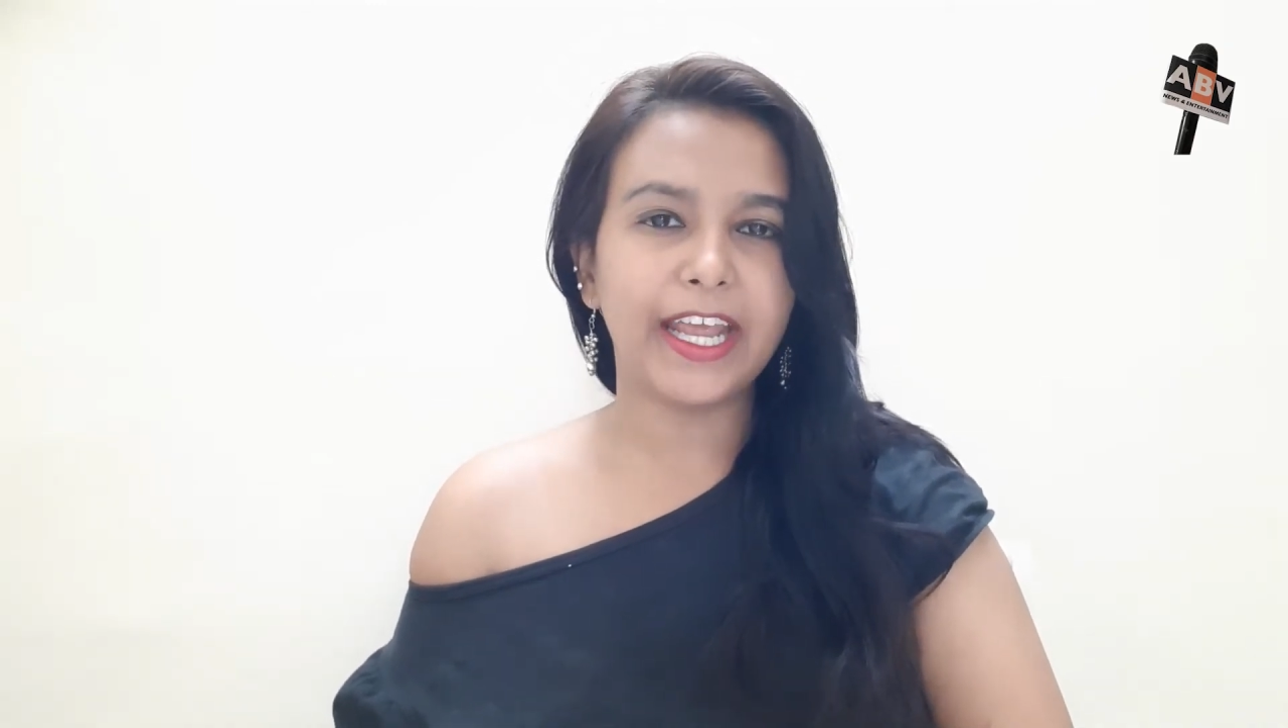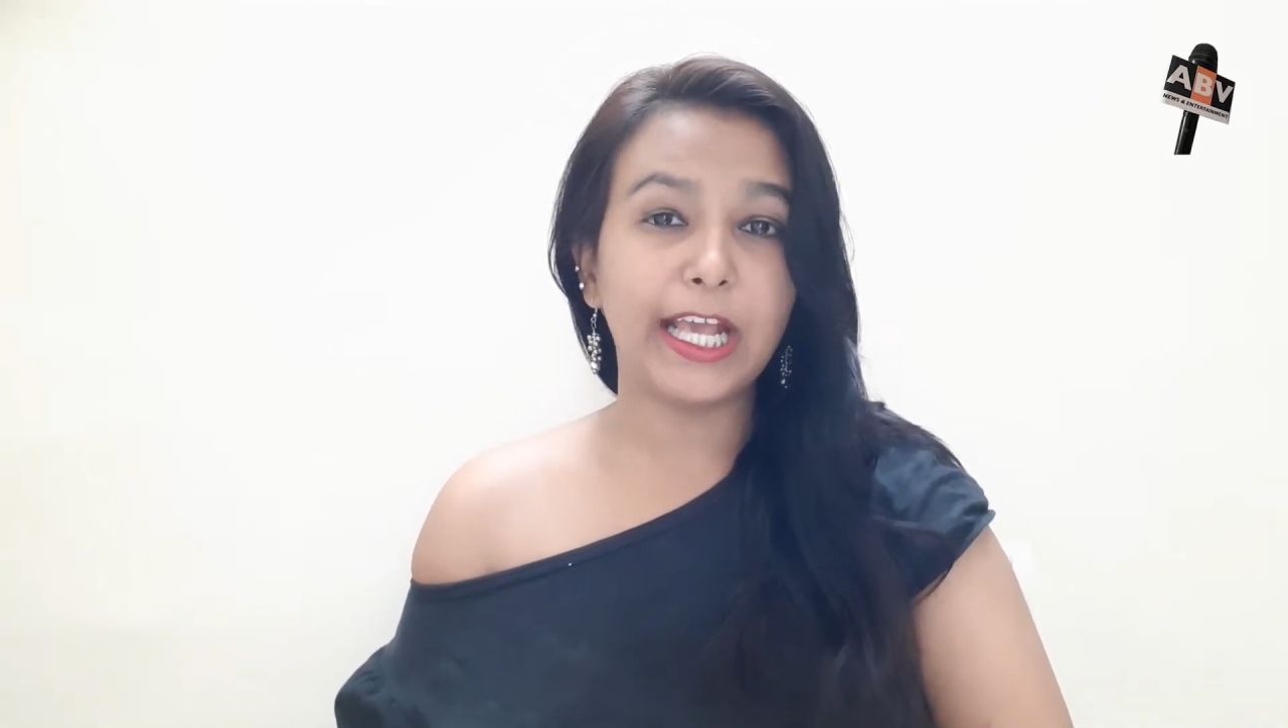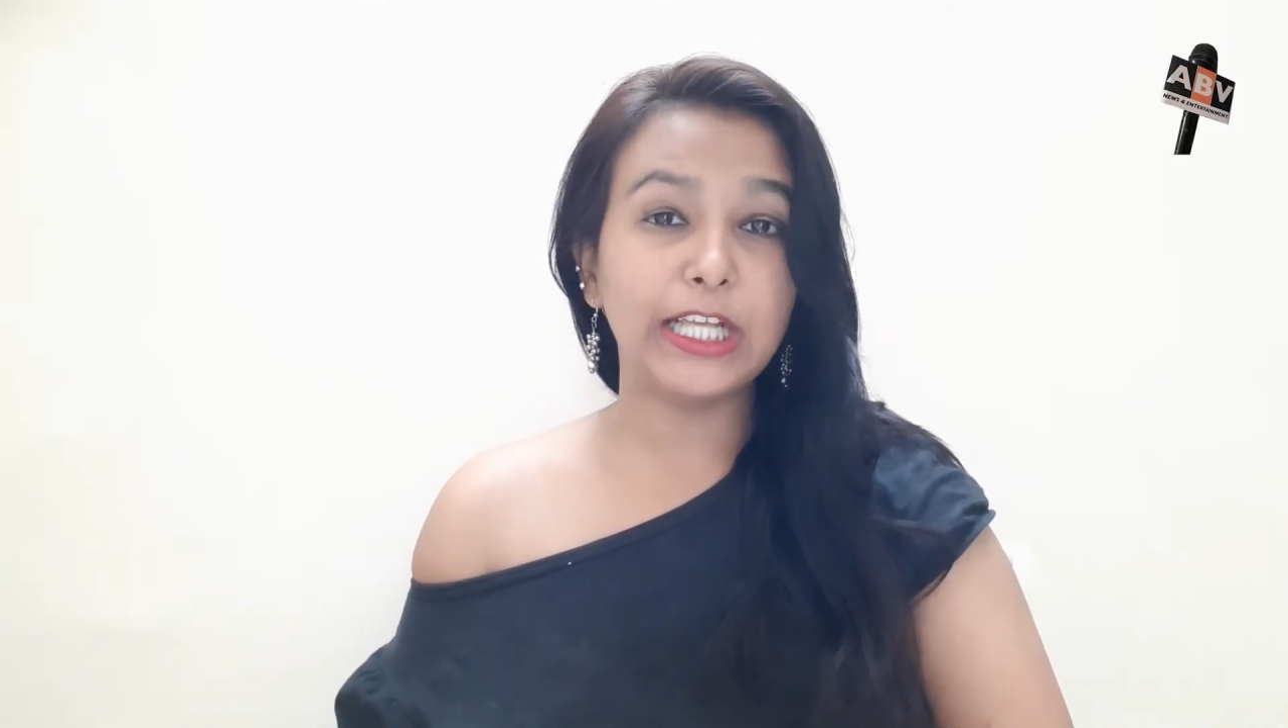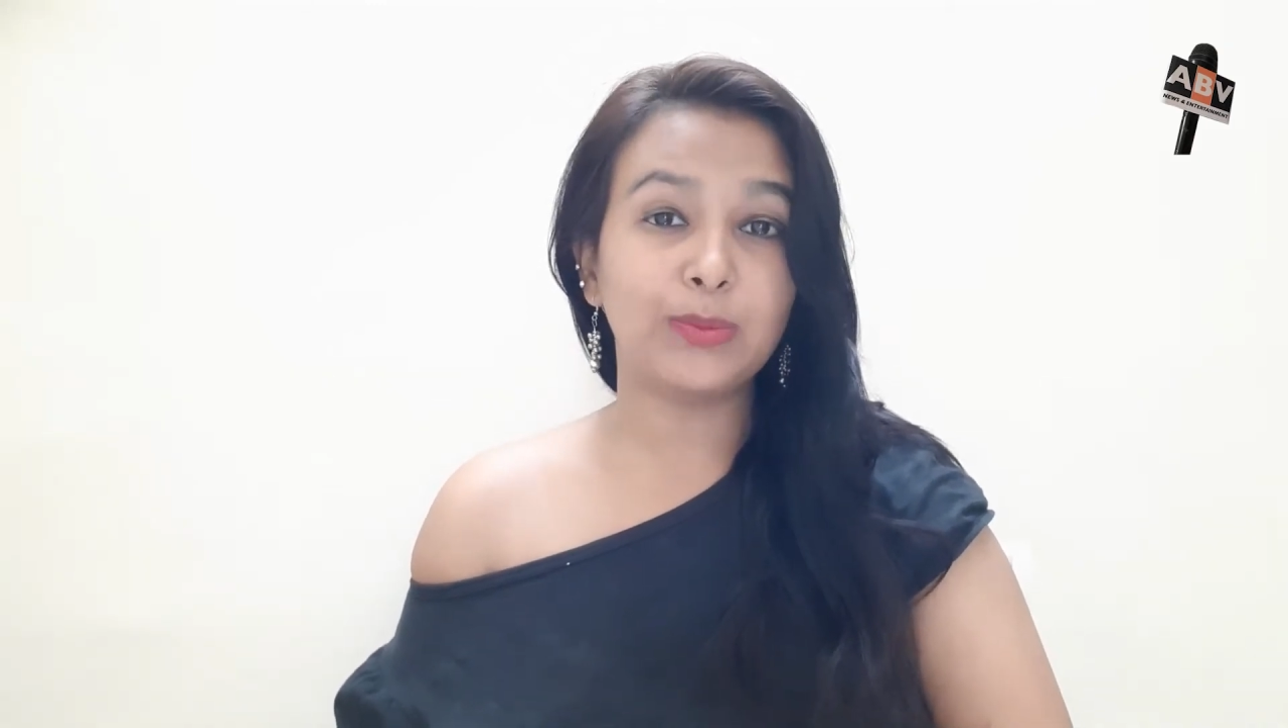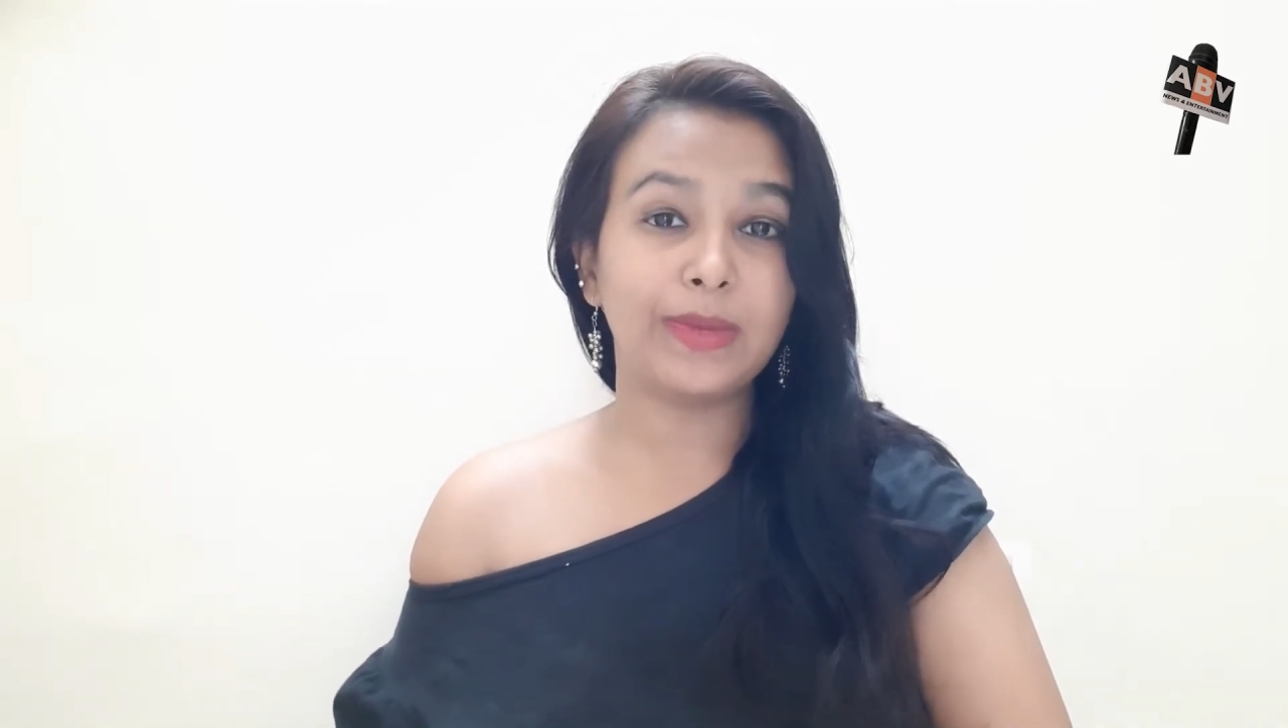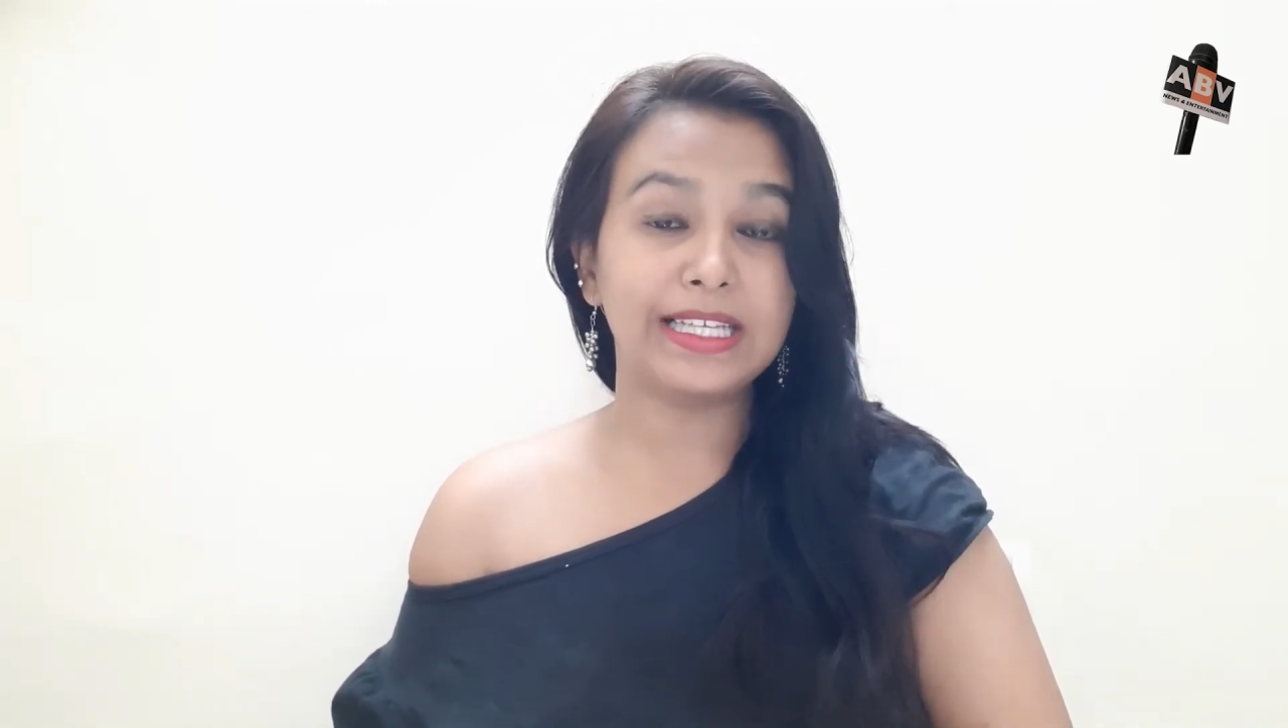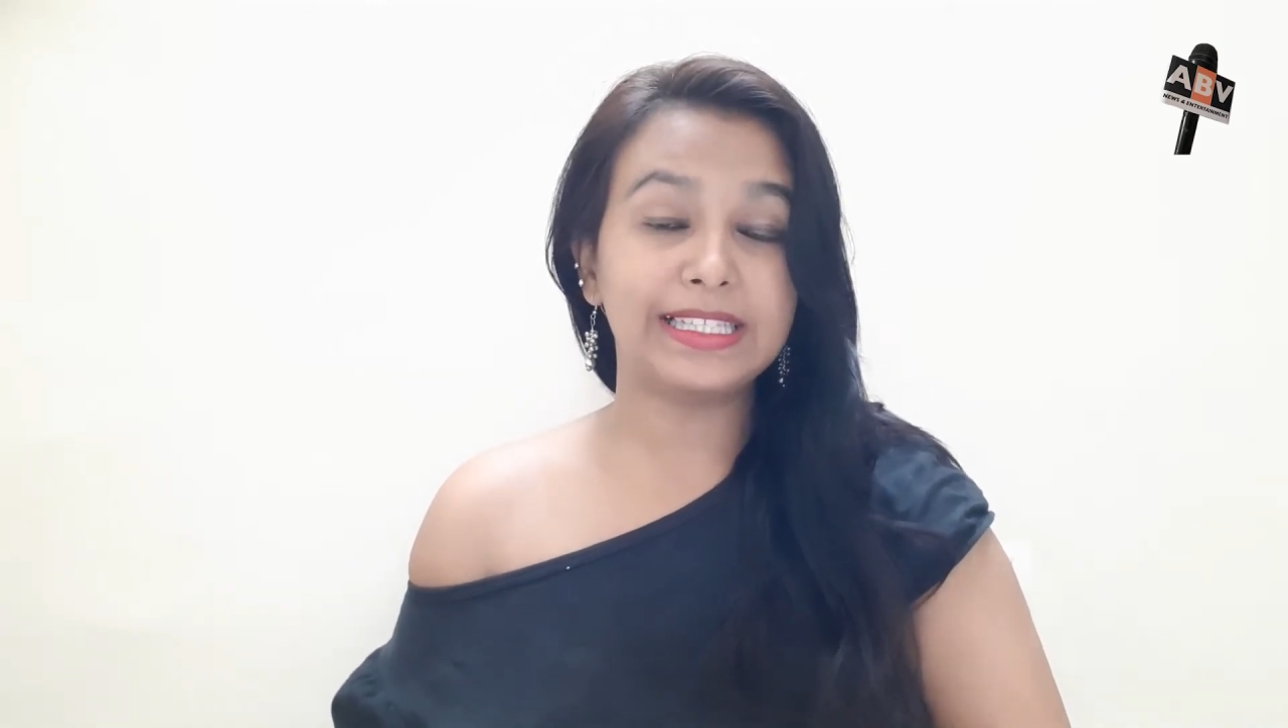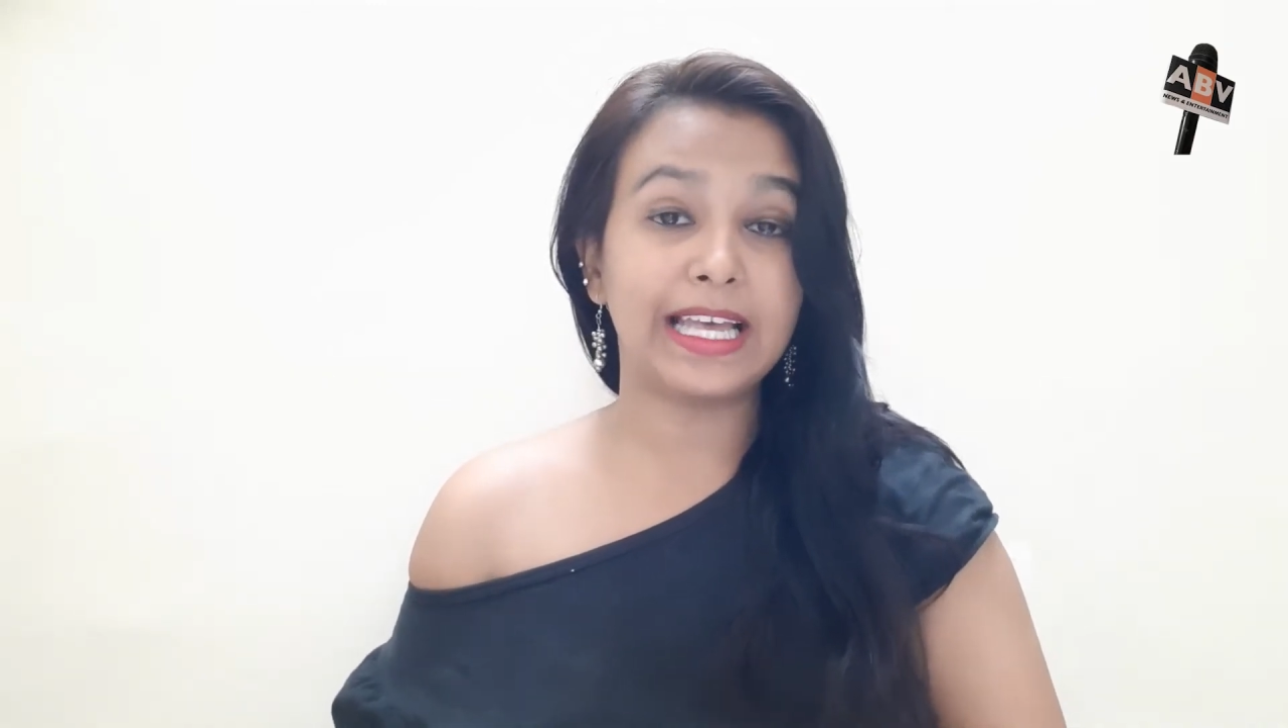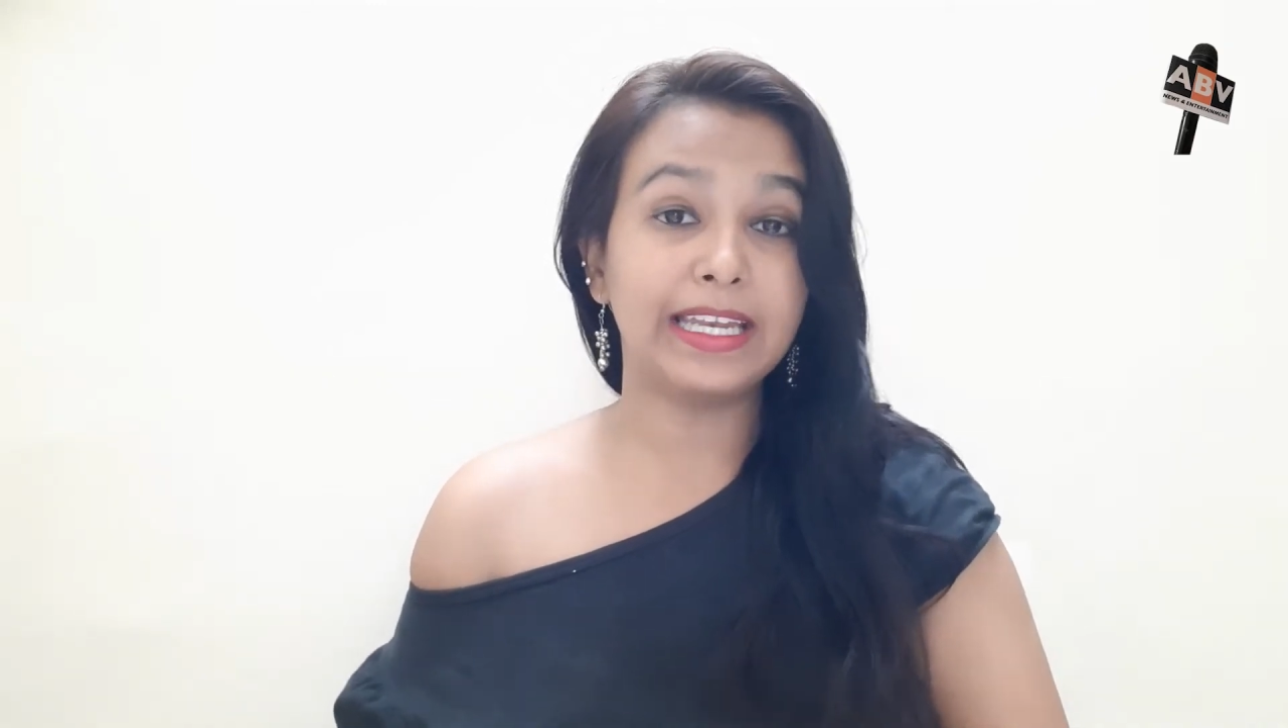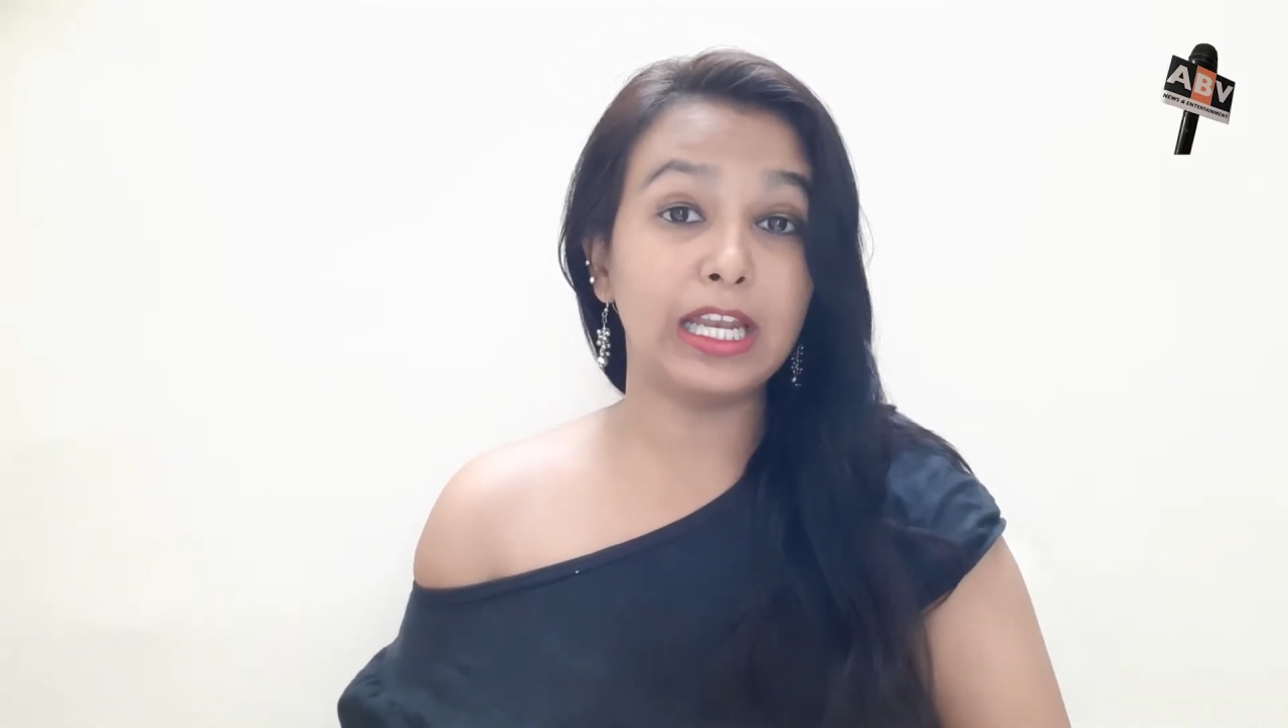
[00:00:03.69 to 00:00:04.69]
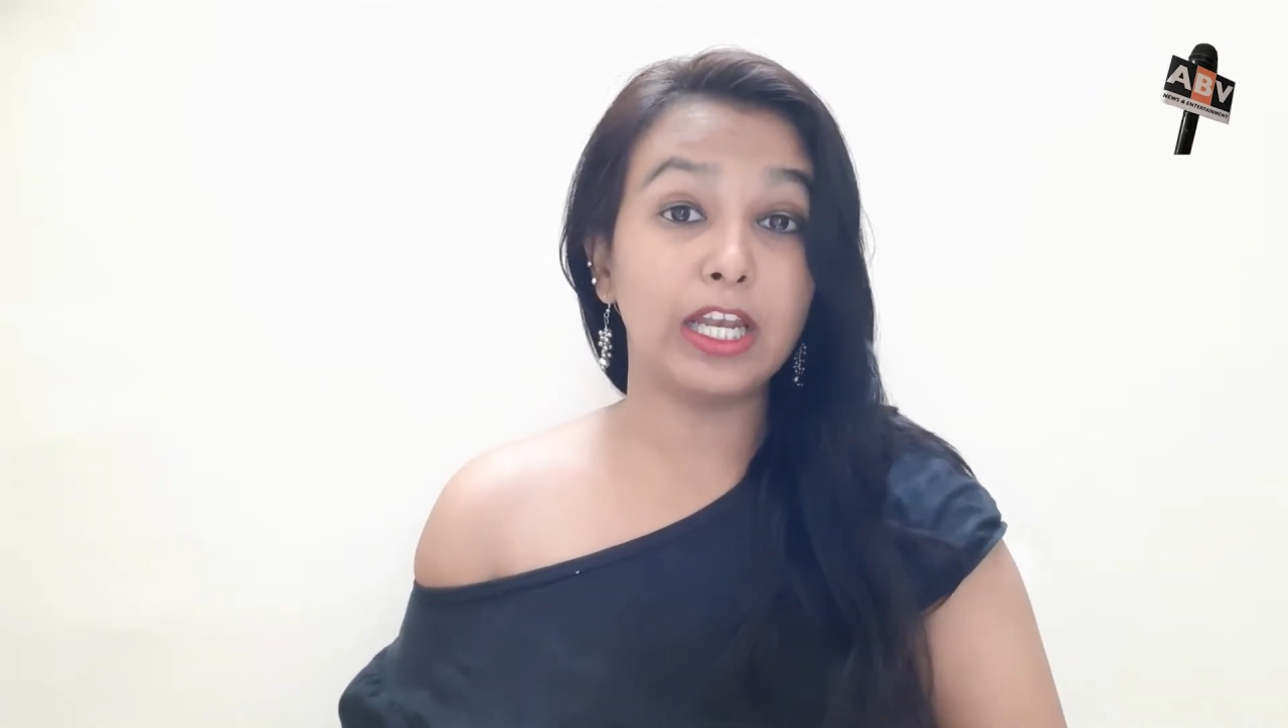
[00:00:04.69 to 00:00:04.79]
एज में सनी